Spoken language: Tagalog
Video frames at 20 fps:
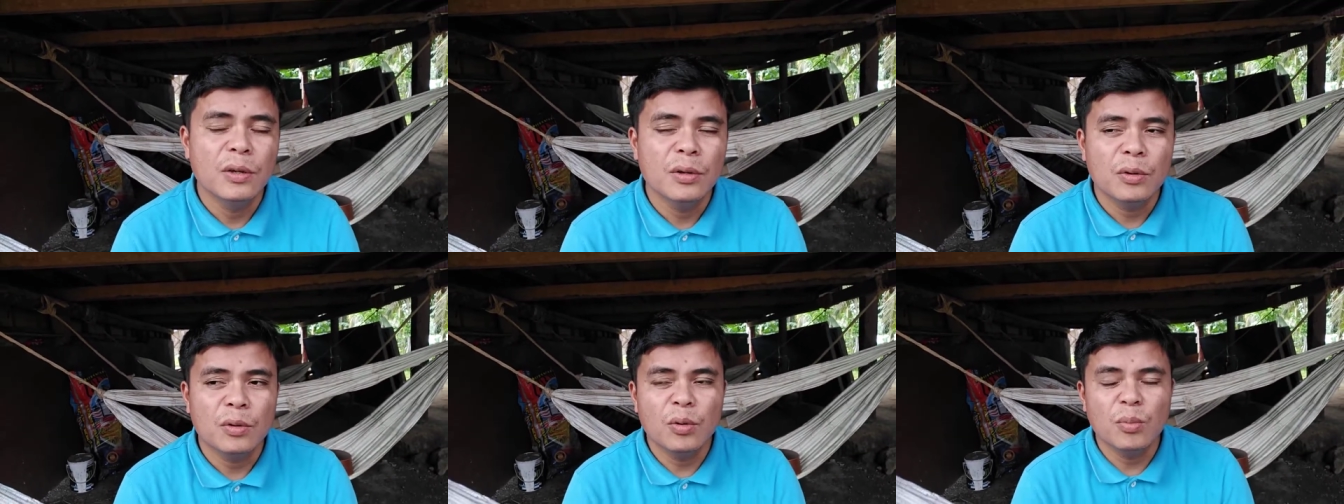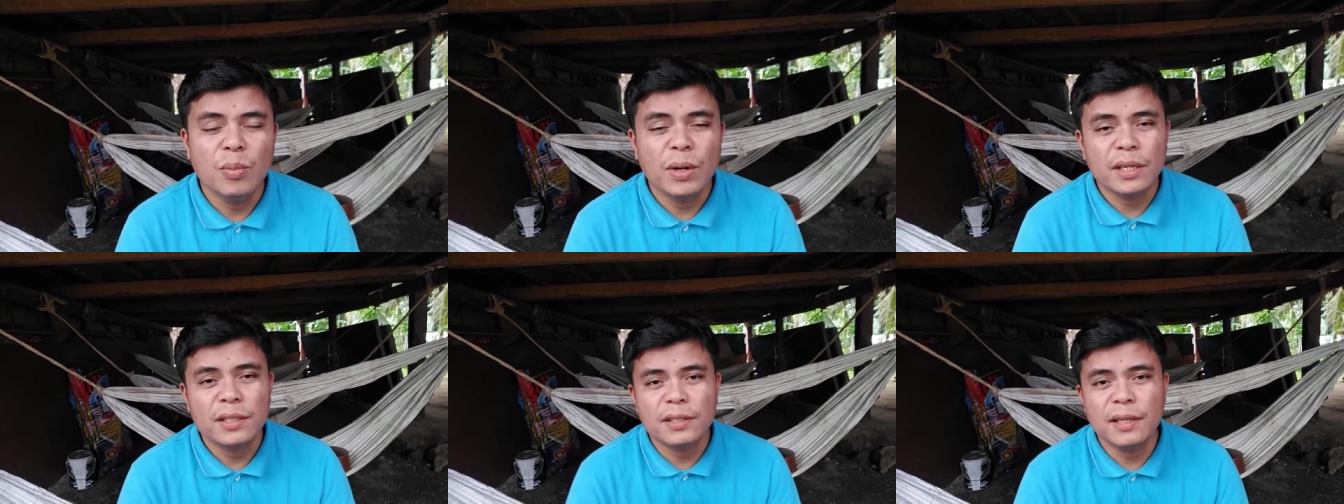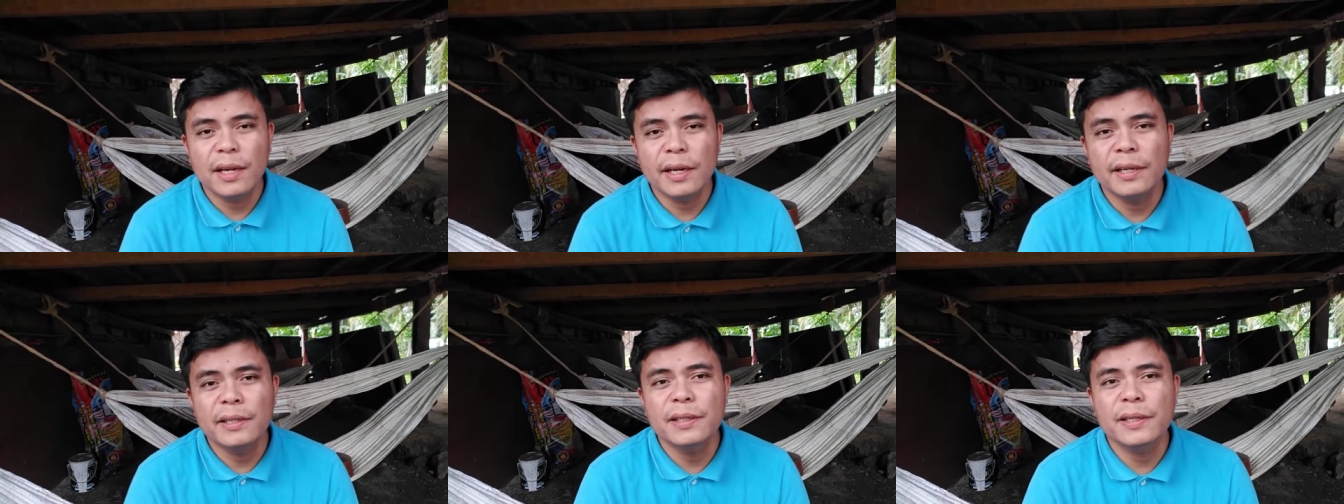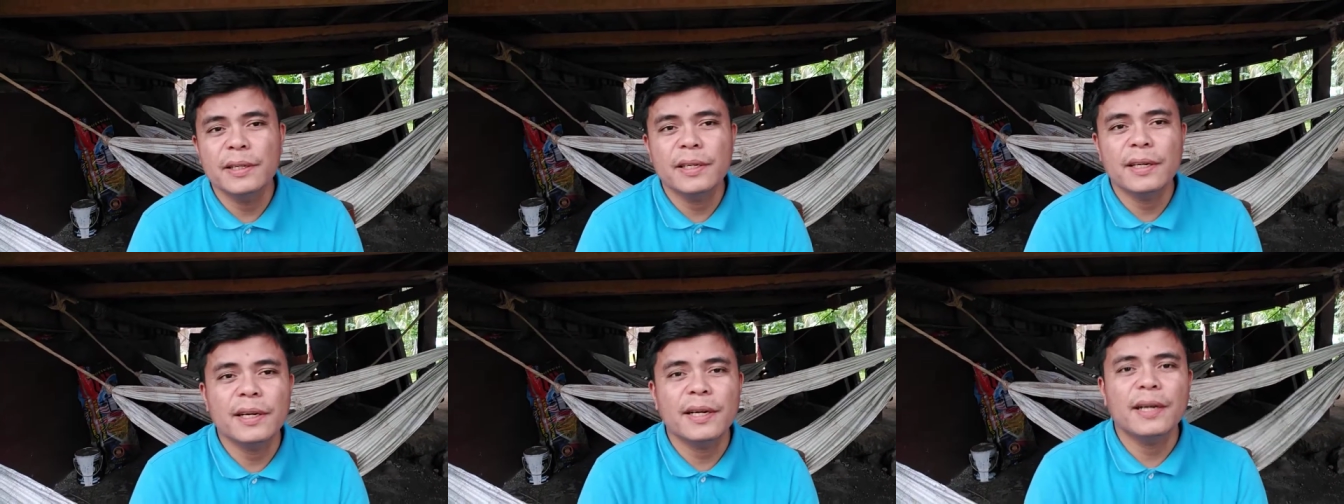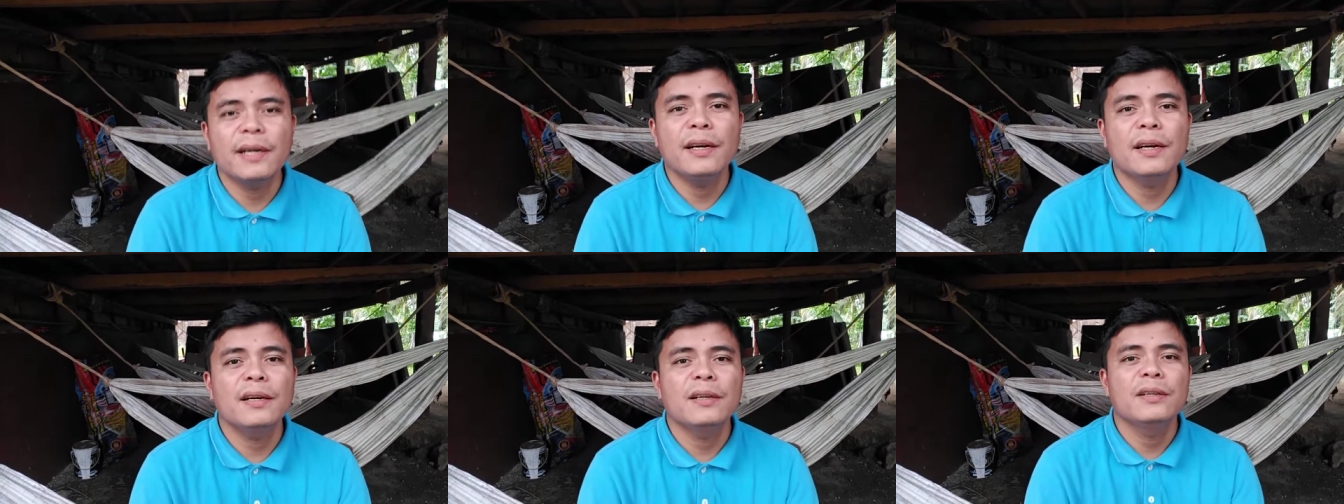Kung backslider
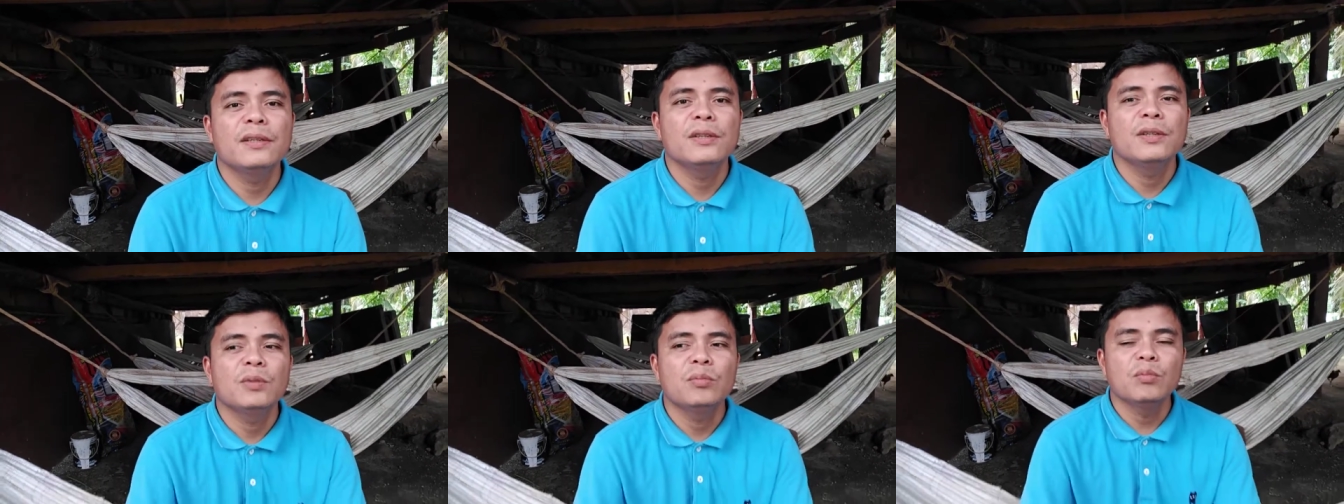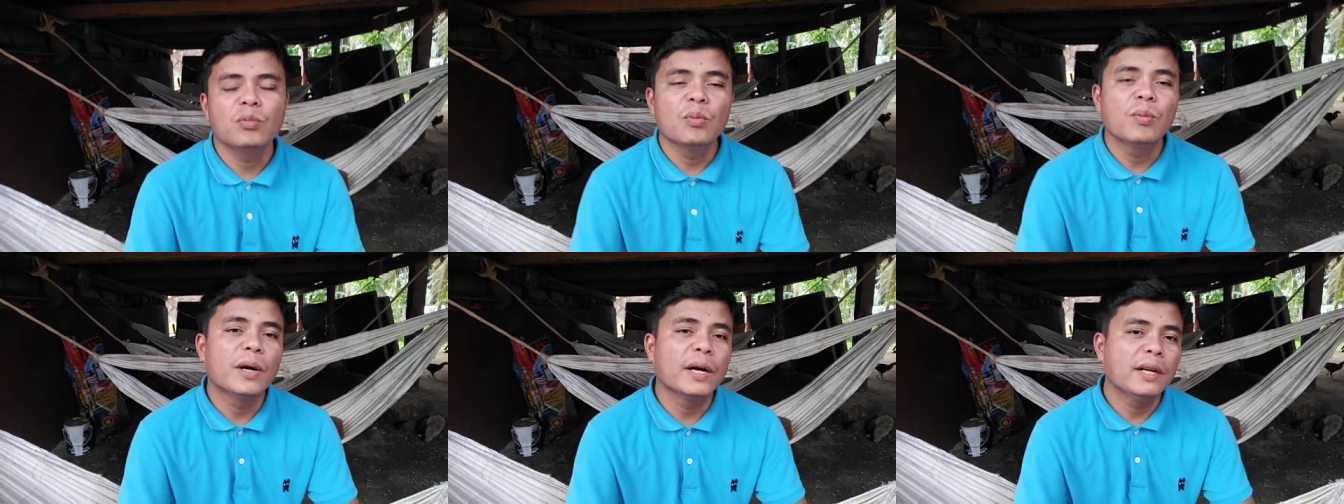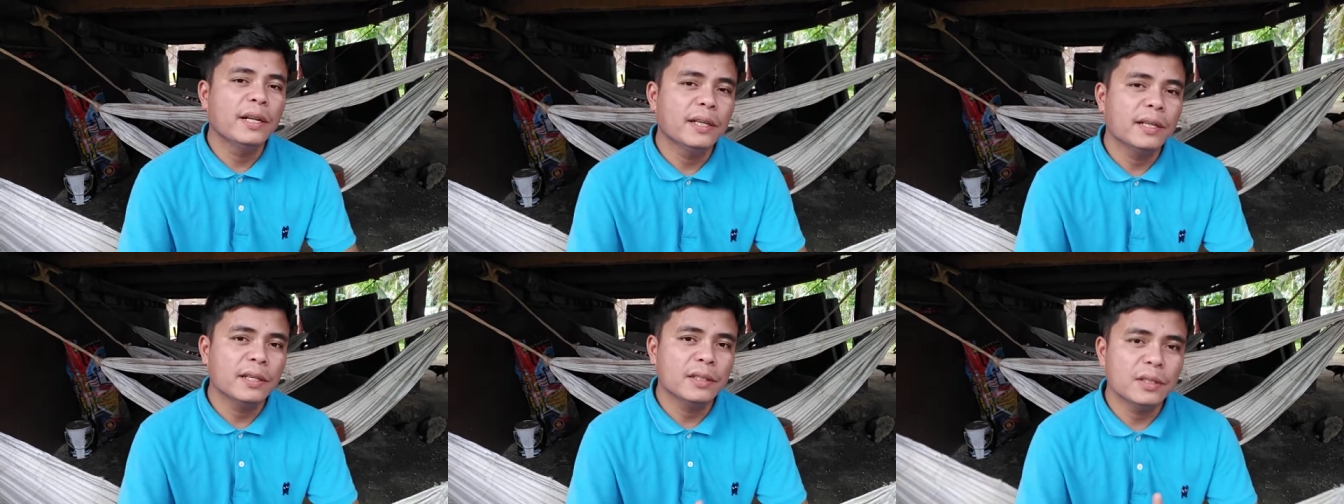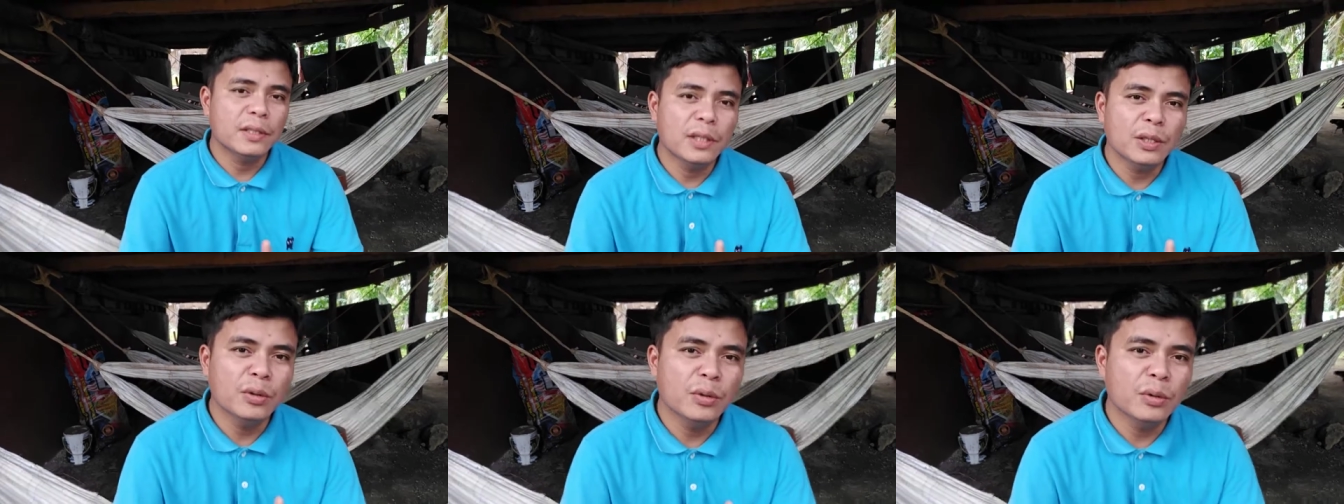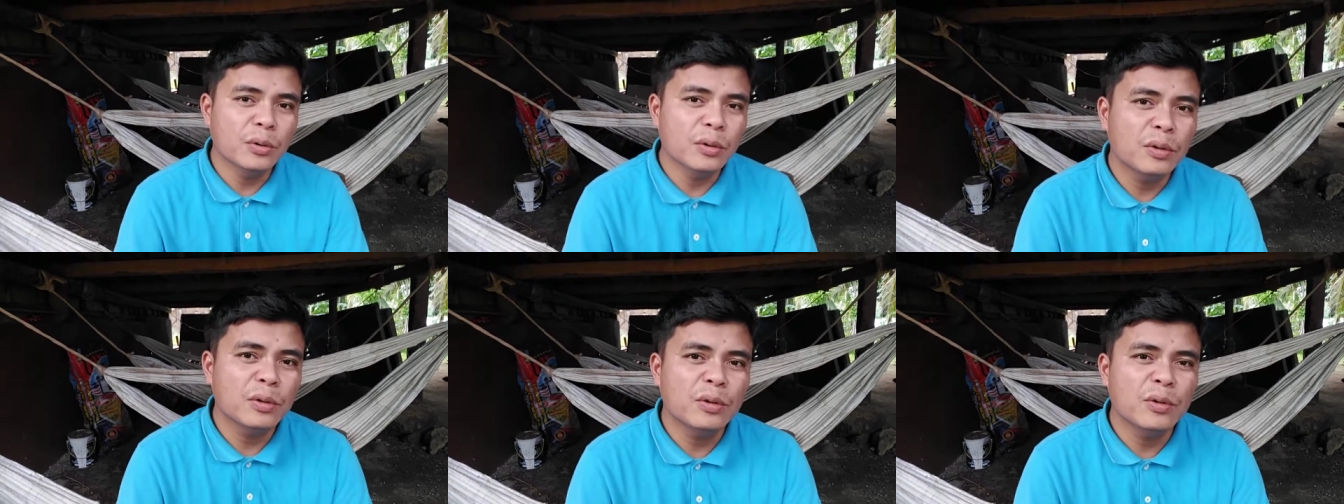ka, mubalik ka sa
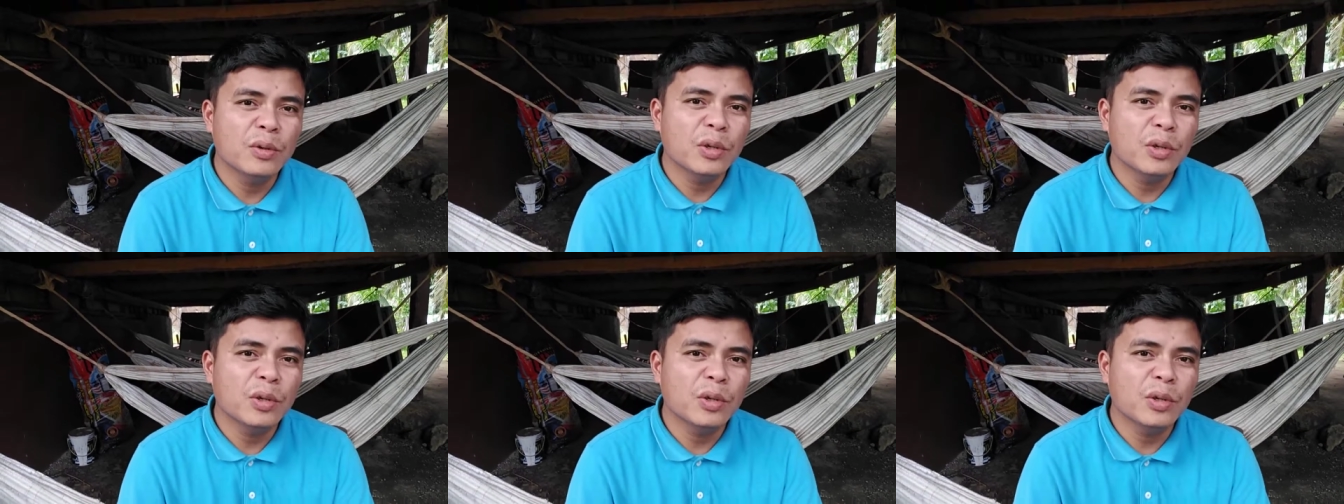Ginoo,